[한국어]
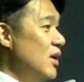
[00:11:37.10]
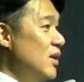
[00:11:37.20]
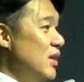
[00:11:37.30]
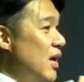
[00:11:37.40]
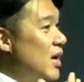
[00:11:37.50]

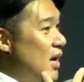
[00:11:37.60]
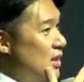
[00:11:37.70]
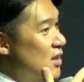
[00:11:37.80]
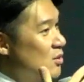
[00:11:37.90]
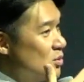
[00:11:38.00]
내가
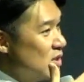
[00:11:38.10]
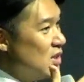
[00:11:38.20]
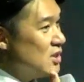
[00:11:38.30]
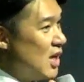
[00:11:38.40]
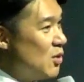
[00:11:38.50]
에덴 동산에
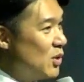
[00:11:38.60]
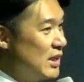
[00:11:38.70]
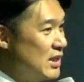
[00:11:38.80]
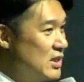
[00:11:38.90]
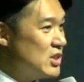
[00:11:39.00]
살고
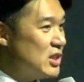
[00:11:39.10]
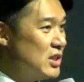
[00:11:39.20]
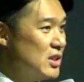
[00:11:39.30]
있는지,